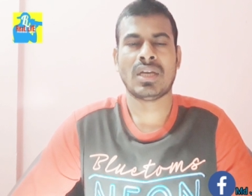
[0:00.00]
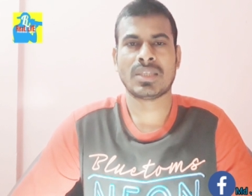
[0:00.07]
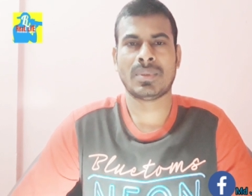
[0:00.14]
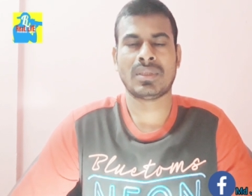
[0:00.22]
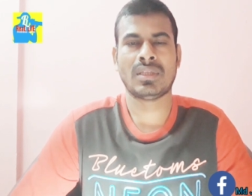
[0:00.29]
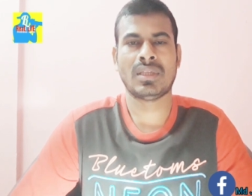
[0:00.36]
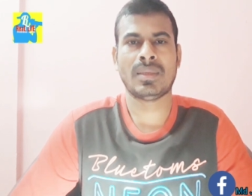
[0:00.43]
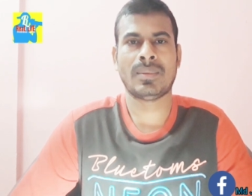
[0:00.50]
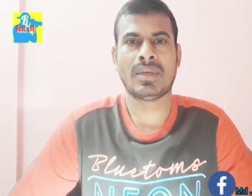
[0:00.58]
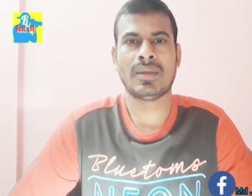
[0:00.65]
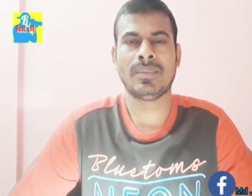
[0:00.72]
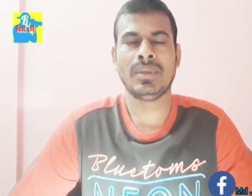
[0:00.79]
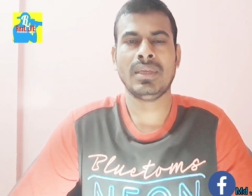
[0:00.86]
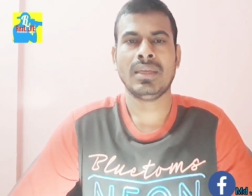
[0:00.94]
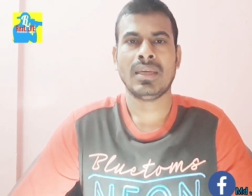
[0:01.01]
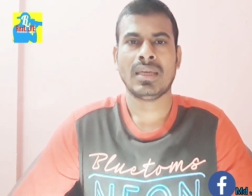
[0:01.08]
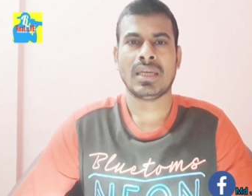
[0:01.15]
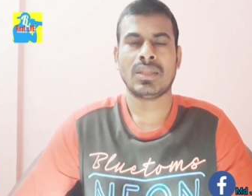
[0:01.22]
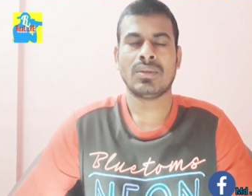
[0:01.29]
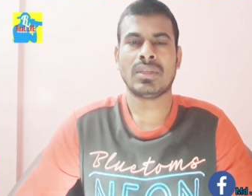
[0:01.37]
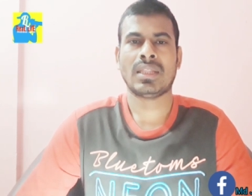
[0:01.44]
হাসপাতালে পাঠাবে
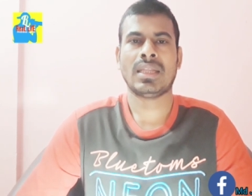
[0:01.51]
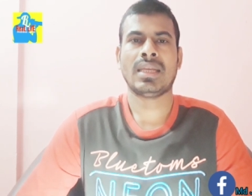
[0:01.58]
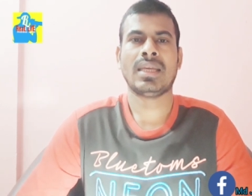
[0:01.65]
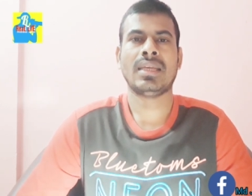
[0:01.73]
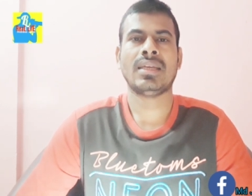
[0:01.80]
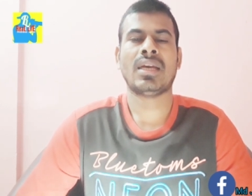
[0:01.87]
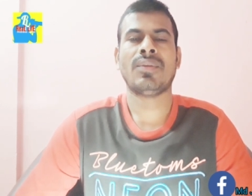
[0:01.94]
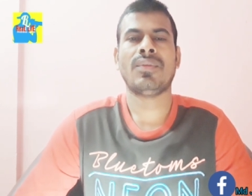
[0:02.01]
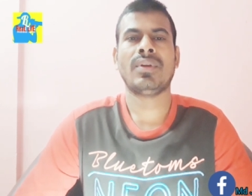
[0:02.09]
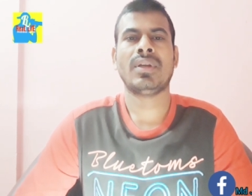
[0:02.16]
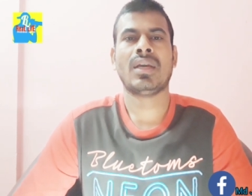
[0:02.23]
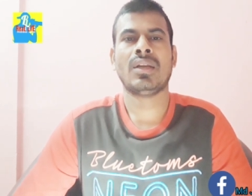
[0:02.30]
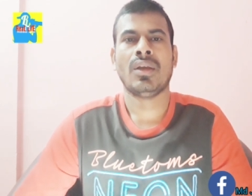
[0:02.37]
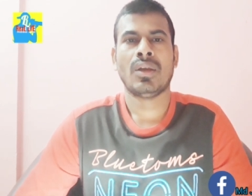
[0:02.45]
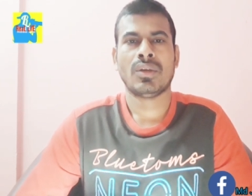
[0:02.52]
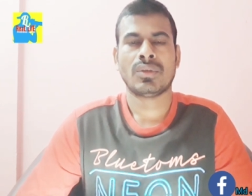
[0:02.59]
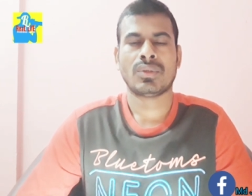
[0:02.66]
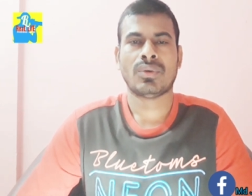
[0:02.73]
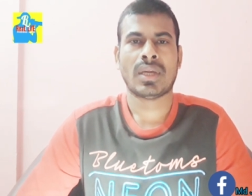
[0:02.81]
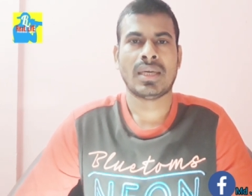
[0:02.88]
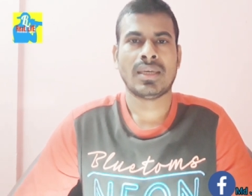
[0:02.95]
কিন্তু তাদেরকে এয়ারপোর্ট আর
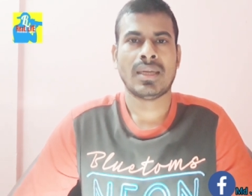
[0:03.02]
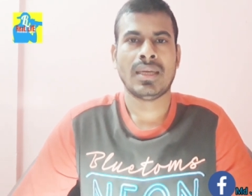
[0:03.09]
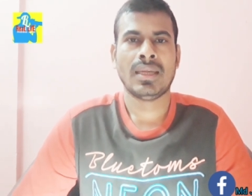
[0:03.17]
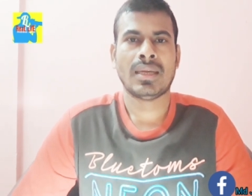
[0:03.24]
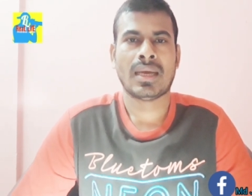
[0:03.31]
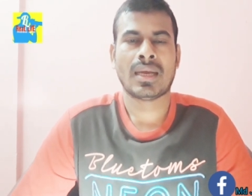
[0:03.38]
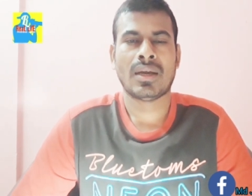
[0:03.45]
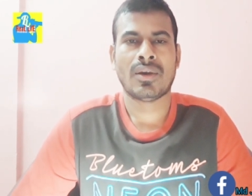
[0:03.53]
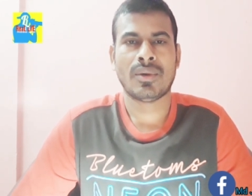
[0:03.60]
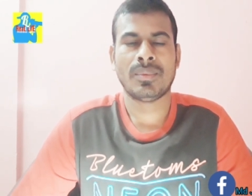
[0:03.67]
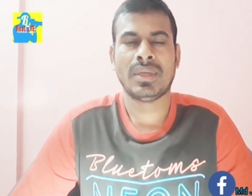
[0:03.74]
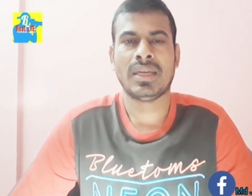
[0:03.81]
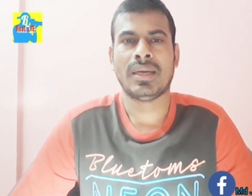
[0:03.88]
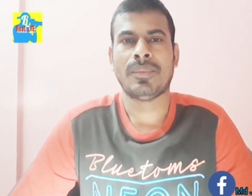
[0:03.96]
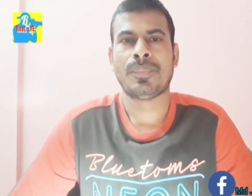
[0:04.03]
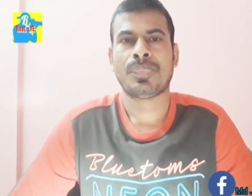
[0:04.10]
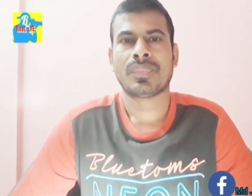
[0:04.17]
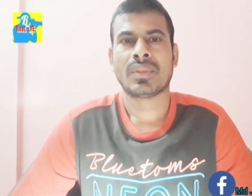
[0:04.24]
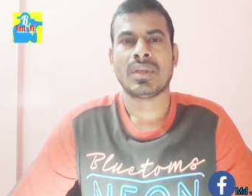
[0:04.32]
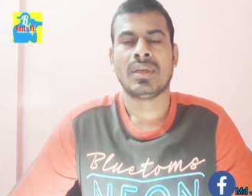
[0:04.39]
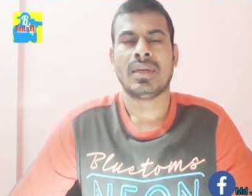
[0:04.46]
কোয়ারেন্টাইনে রাখা হবে না
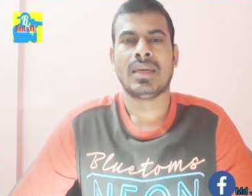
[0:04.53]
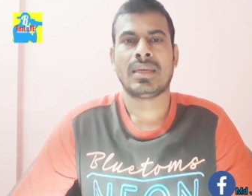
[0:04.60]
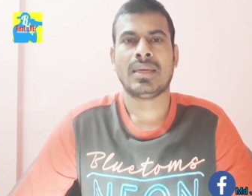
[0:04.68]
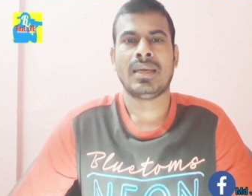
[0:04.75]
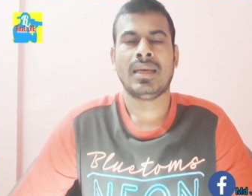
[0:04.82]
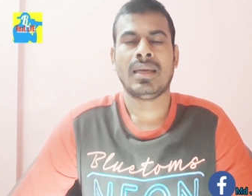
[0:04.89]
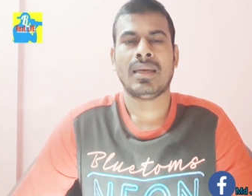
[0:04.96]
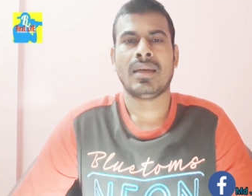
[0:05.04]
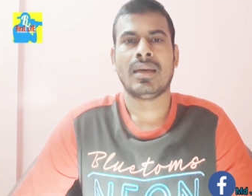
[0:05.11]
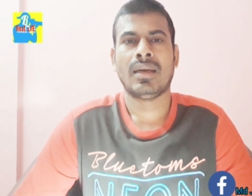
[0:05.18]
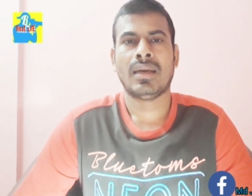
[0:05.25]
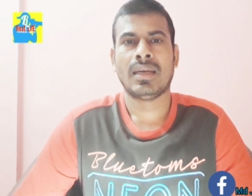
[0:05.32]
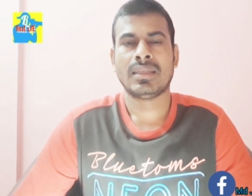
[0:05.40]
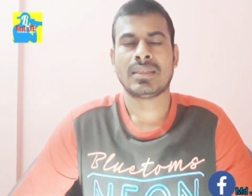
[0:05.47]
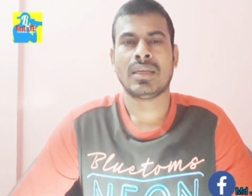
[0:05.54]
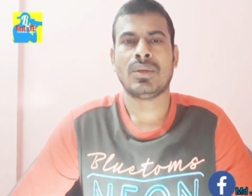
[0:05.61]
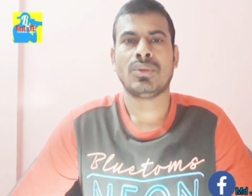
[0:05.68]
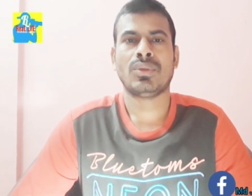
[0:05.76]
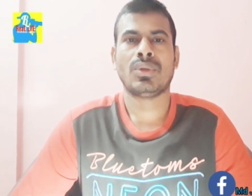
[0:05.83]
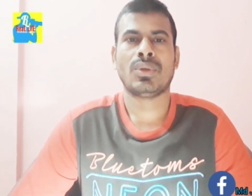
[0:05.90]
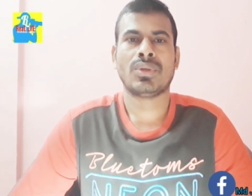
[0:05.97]
এটা আজকে
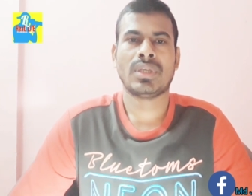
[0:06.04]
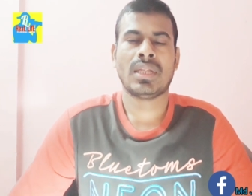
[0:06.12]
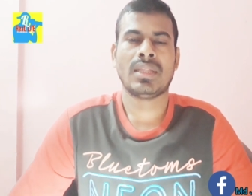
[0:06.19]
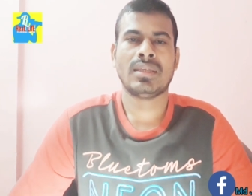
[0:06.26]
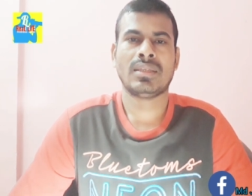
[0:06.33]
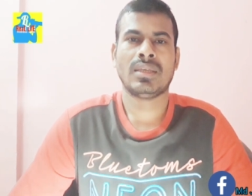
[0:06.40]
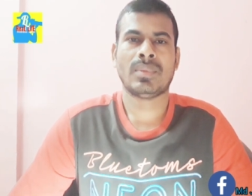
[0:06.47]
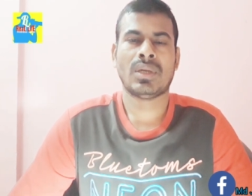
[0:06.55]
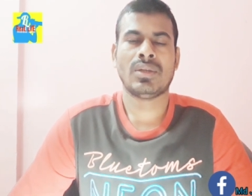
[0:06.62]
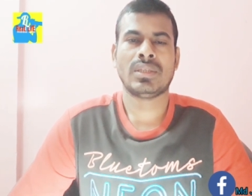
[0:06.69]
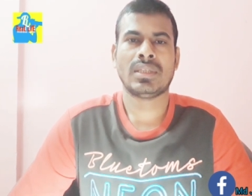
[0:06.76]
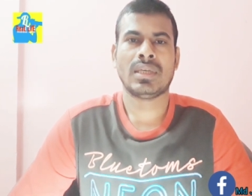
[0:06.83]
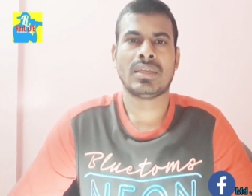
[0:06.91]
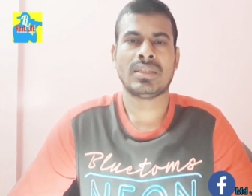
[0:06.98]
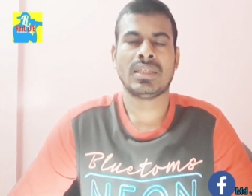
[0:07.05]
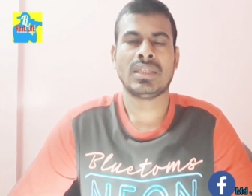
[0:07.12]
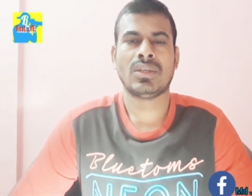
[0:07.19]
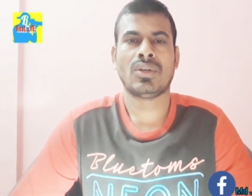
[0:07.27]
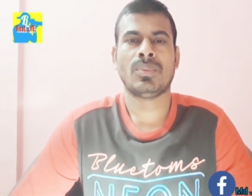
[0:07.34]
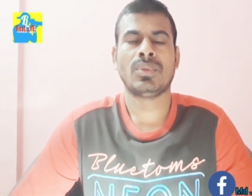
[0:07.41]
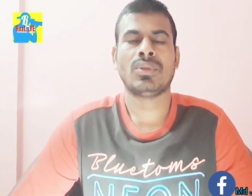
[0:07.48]
নতুন ঘোষণা দিয়েছে মালয়েশিয়ার
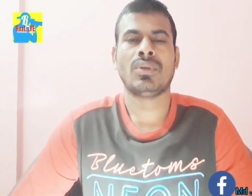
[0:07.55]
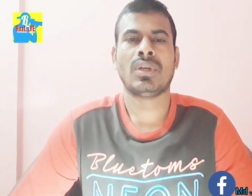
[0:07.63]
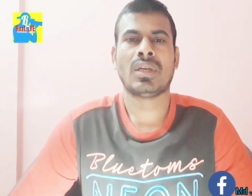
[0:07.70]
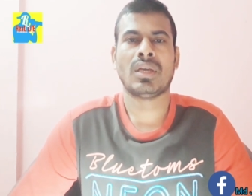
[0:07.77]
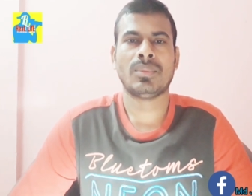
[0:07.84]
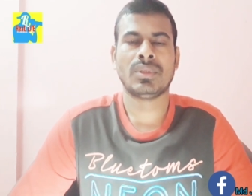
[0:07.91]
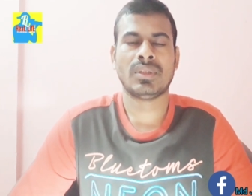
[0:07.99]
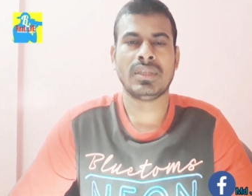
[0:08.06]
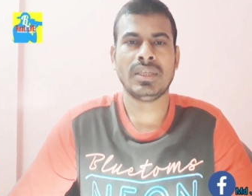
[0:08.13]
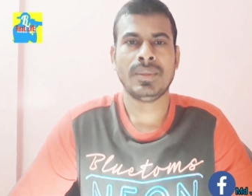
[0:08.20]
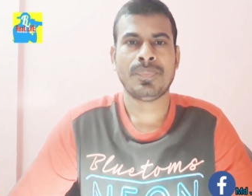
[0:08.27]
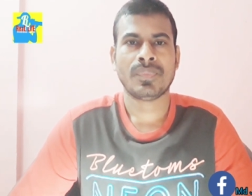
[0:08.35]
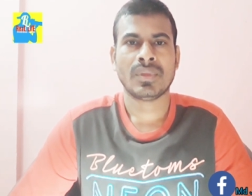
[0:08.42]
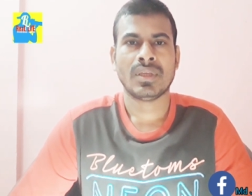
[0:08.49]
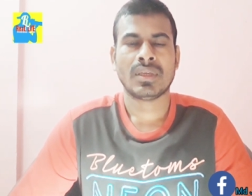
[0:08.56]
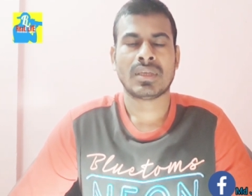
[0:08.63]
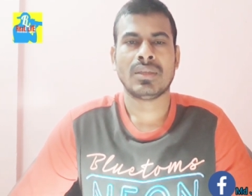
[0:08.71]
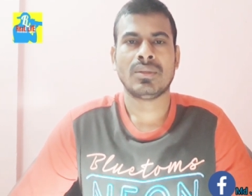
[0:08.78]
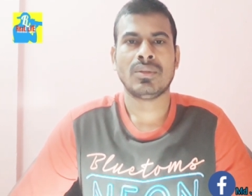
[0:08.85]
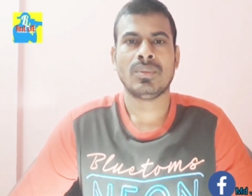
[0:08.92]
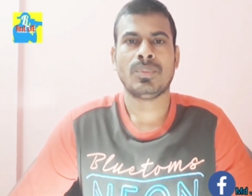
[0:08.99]
সিনিয়র প্রতিরক্ষামন্ত্রী
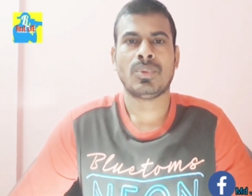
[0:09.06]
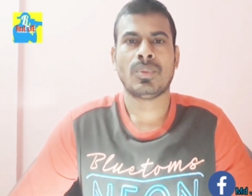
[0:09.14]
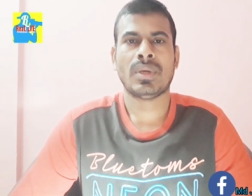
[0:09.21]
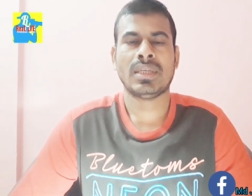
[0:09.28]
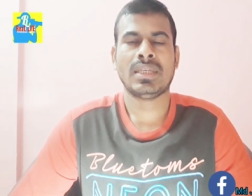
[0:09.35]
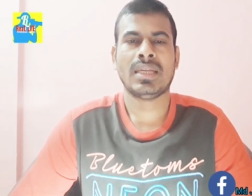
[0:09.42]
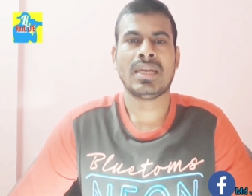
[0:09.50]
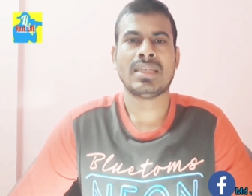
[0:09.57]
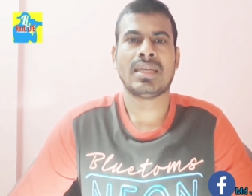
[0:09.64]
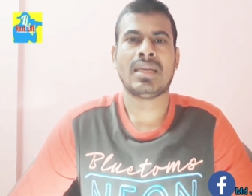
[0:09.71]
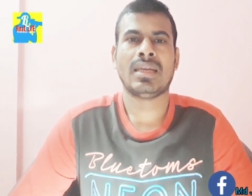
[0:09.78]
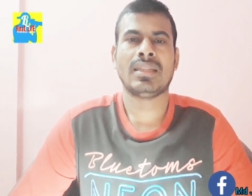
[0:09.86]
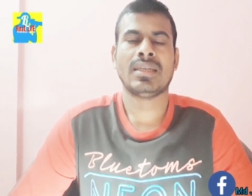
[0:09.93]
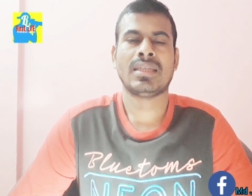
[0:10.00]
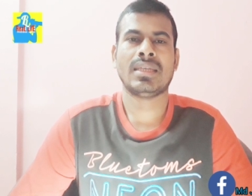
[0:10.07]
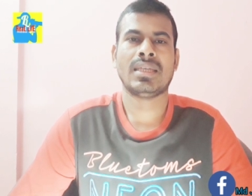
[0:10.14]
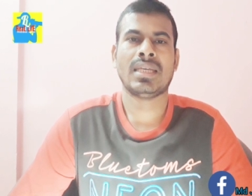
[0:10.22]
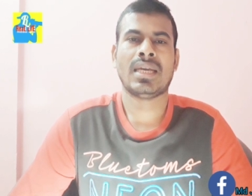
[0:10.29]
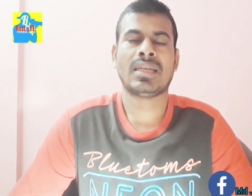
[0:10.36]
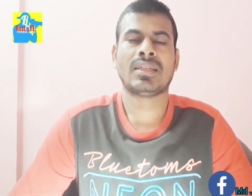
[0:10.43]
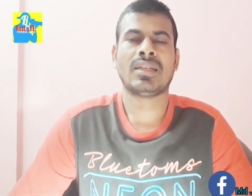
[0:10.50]
কিন্তু প্রবাসীরা যারা দেশে
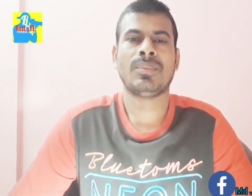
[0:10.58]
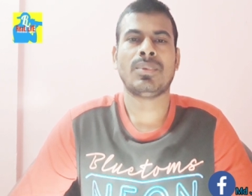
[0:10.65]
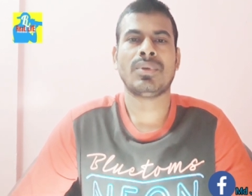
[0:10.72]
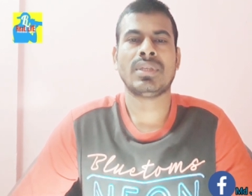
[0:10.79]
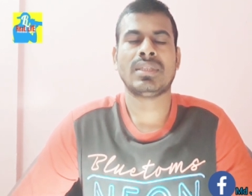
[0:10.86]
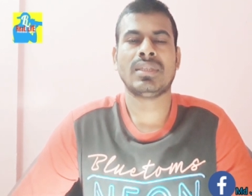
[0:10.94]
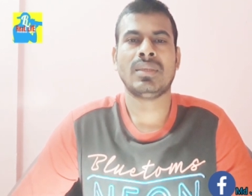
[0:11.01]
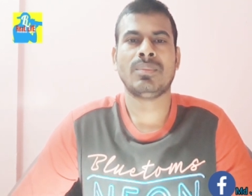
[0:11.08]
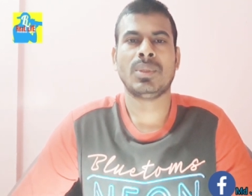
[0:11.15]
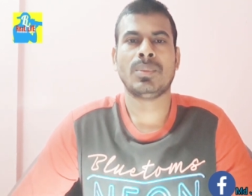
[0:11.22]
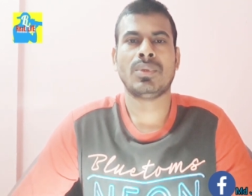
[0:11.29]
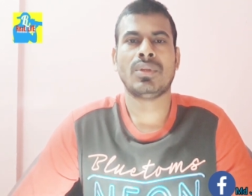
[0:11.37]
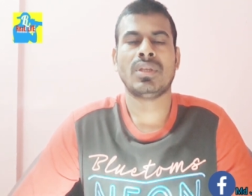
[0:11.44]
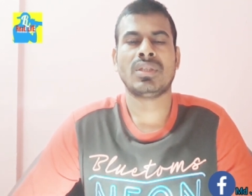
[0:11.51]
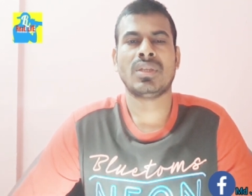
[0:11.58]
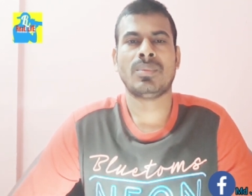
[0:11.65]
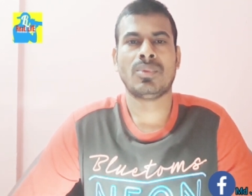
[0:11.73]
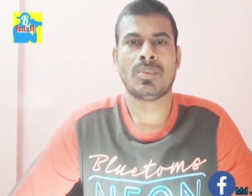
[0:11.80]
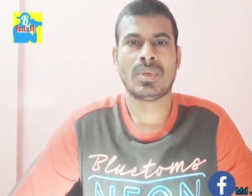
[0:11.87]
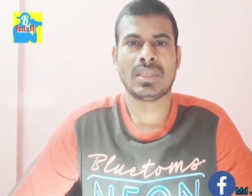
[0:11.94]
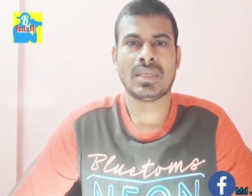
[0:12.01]
গিয়ে আটকা পড়েছেন বিভিন্ন দেশের
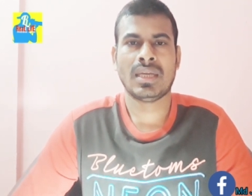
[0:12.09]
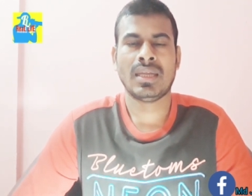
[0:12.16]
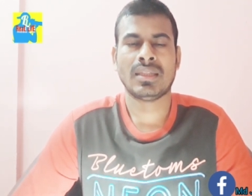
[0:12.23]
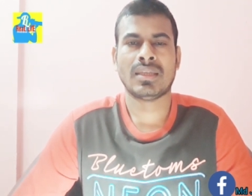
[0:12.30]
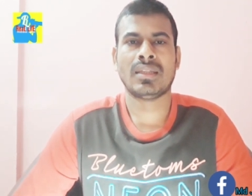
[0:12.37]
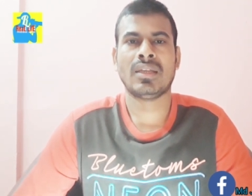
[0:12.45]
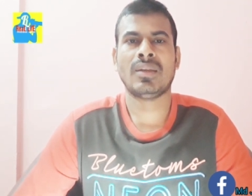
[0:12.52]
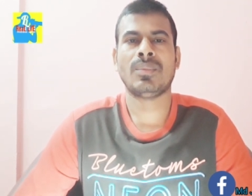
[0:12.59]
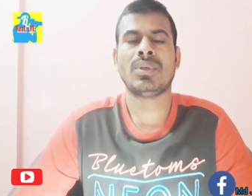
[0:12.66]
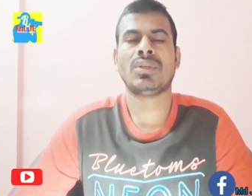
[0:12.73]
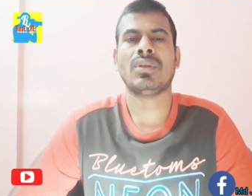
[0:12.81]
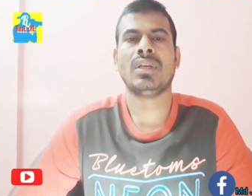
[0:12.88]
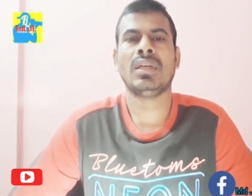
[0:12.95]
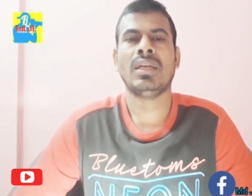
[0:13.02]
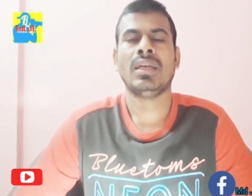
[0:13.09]
প্রবাসীরা তাদের বিষয়ে